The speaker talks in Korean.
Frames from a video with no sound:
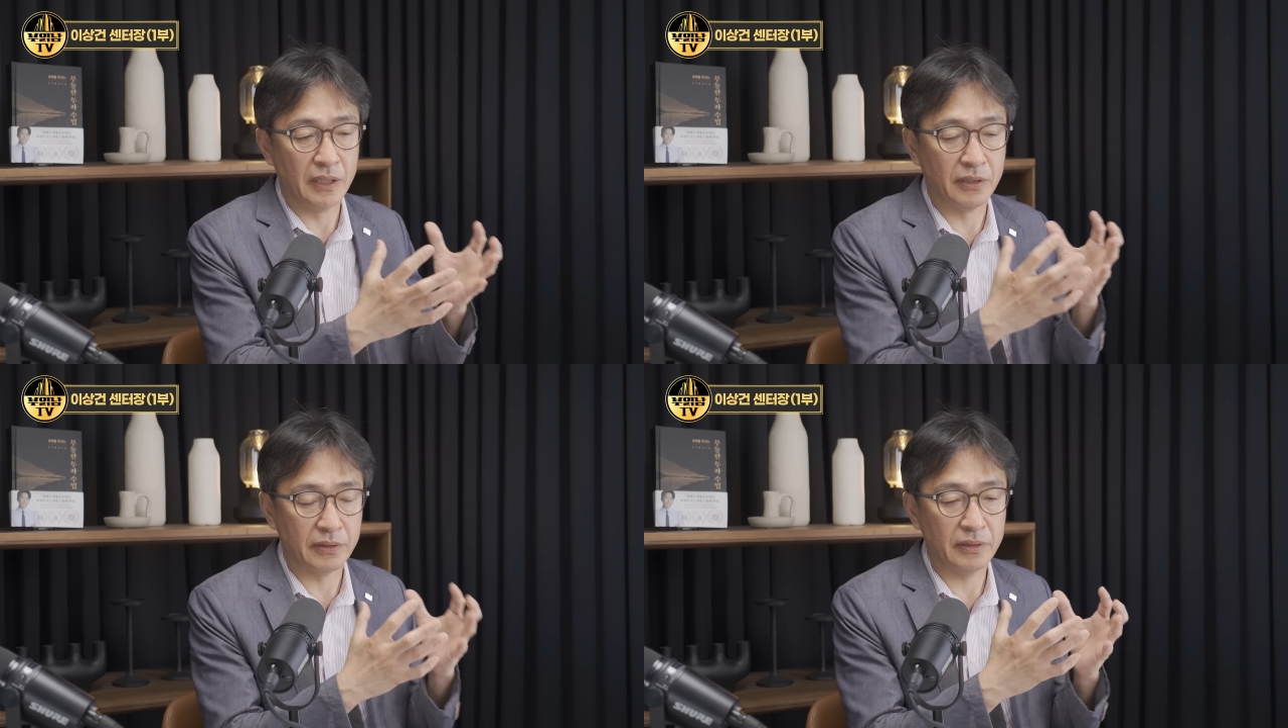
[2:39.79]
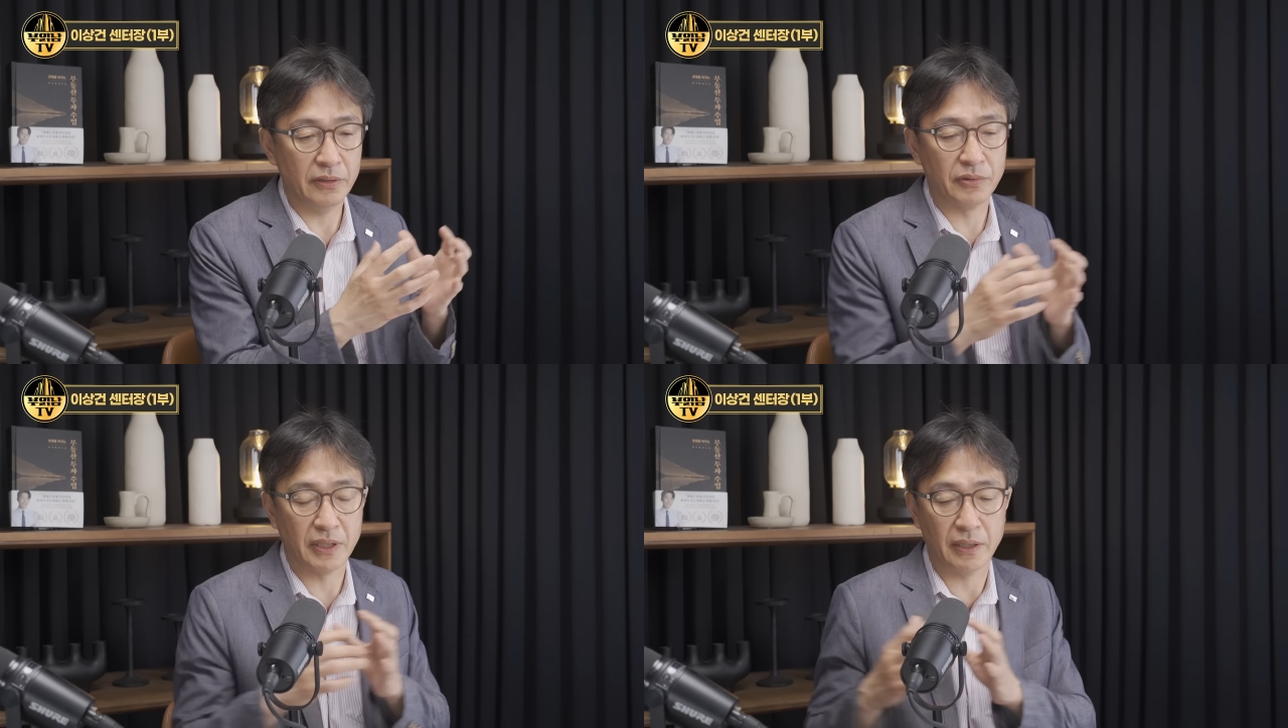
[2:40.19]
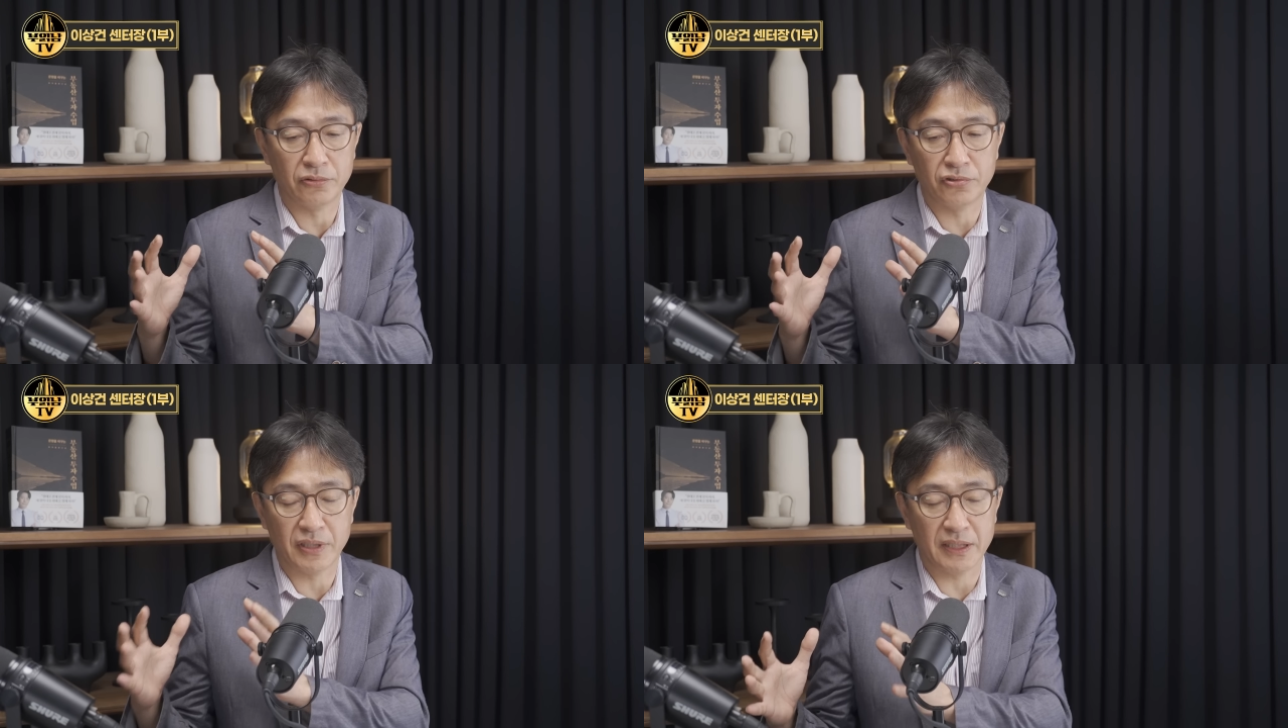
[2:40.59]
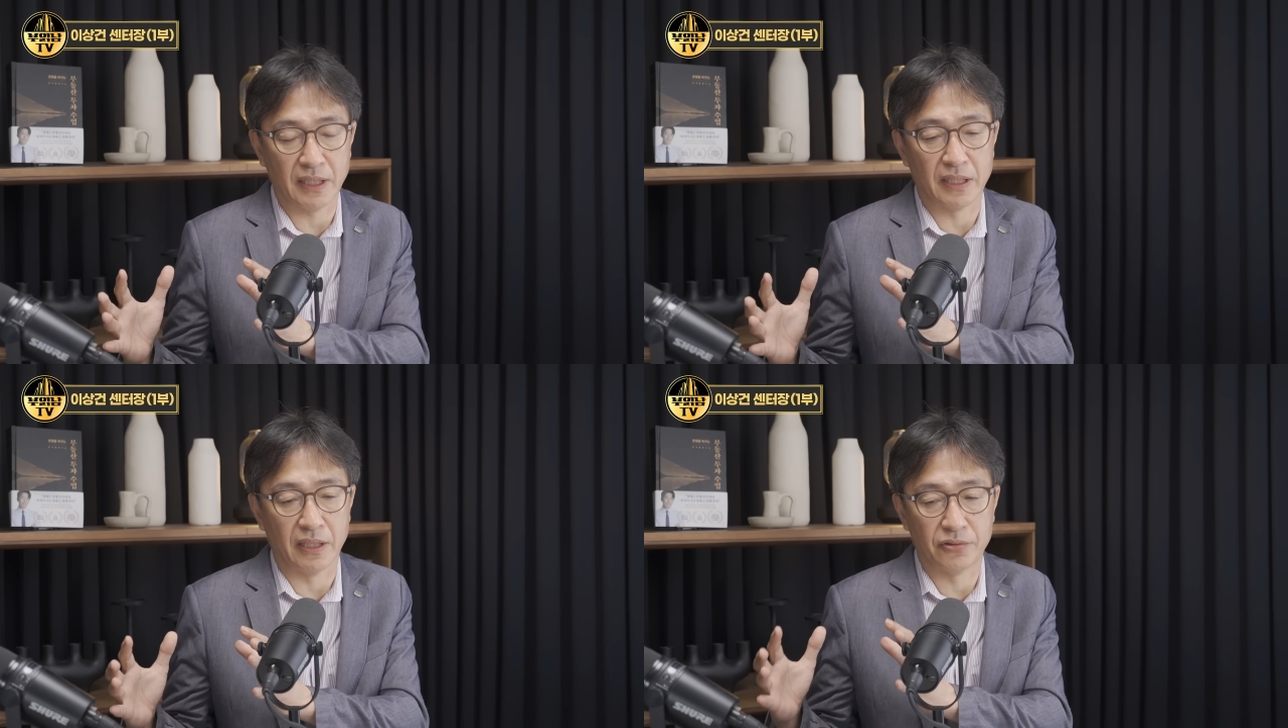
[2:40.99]
이거를 우리가 투자
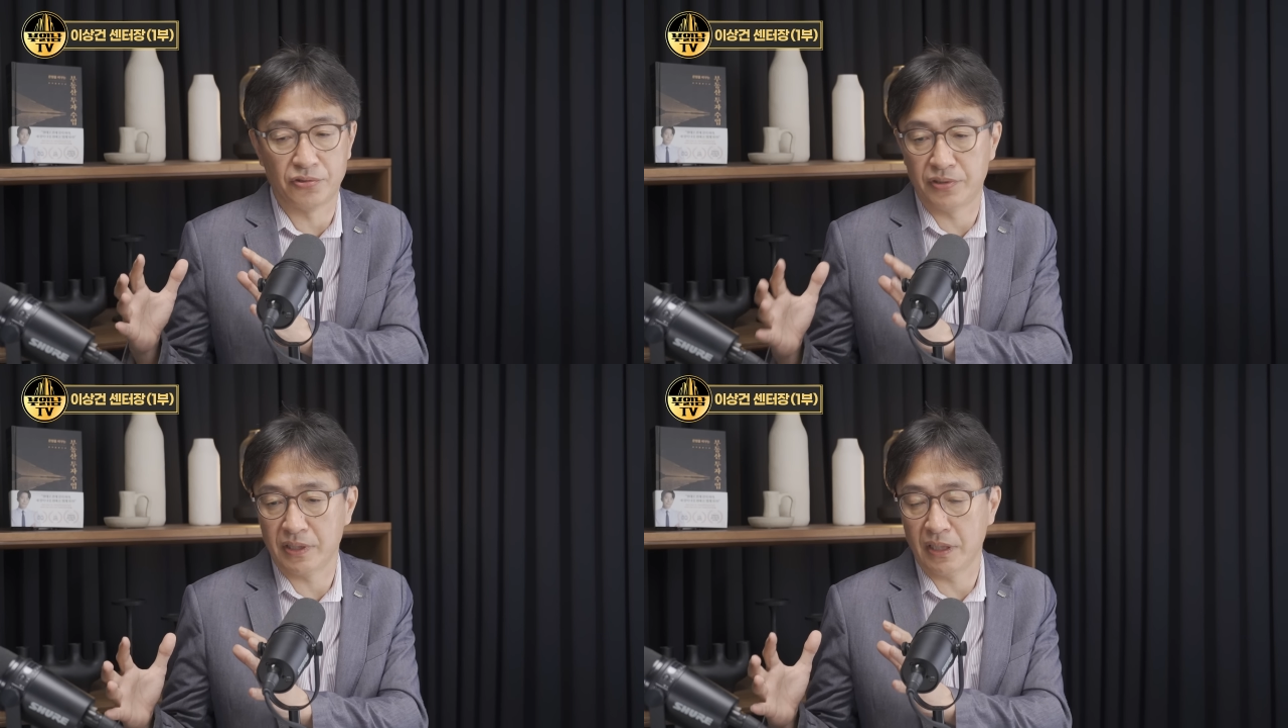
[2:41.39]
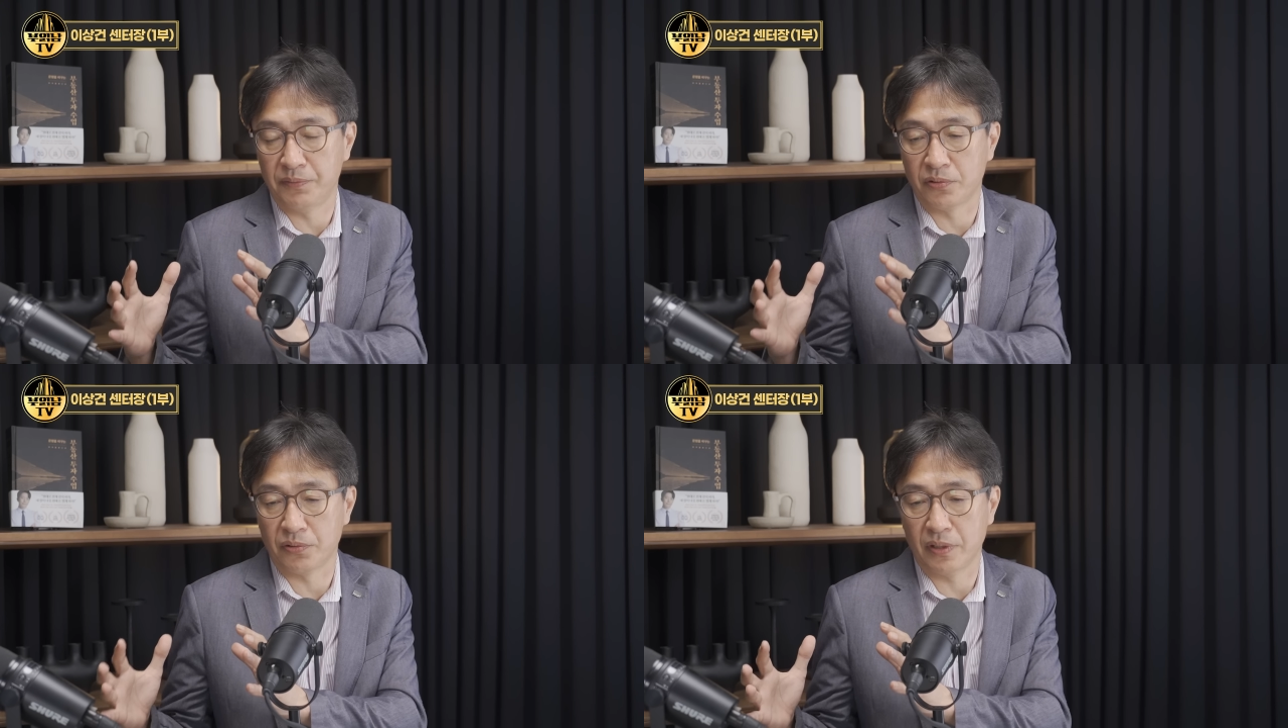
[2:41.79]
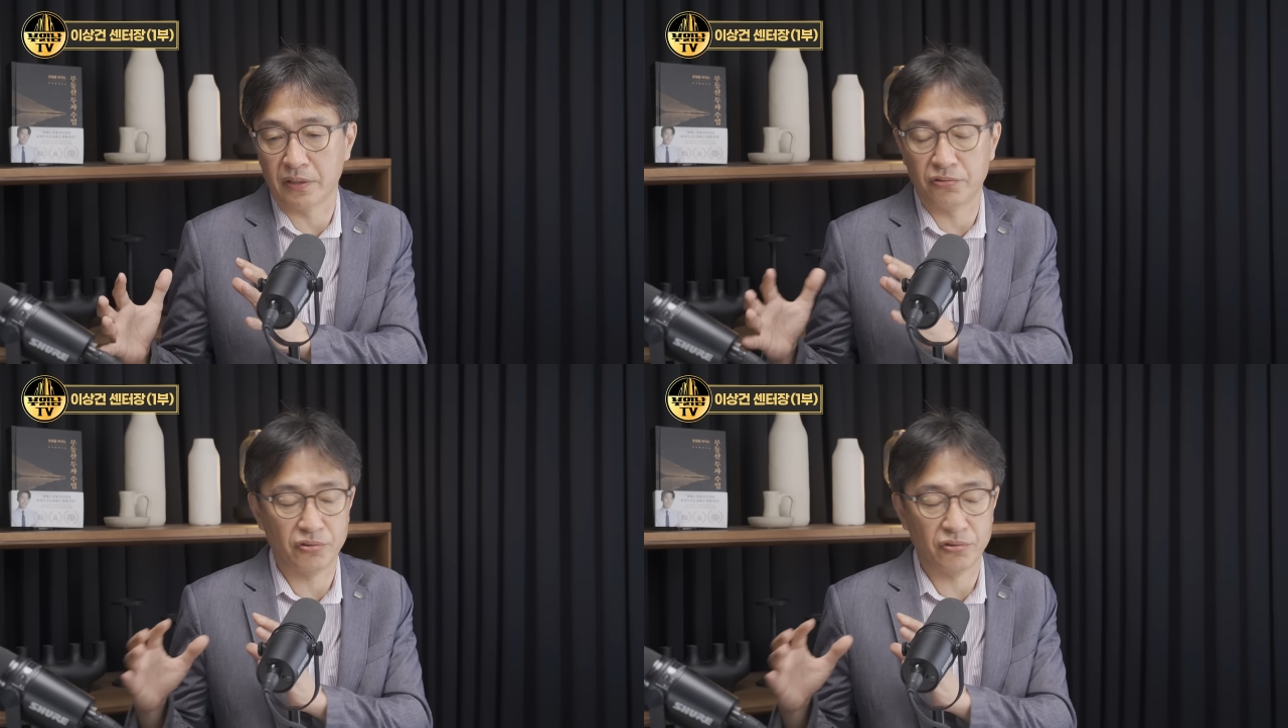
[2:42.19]
자산 주식이나 부동산 같은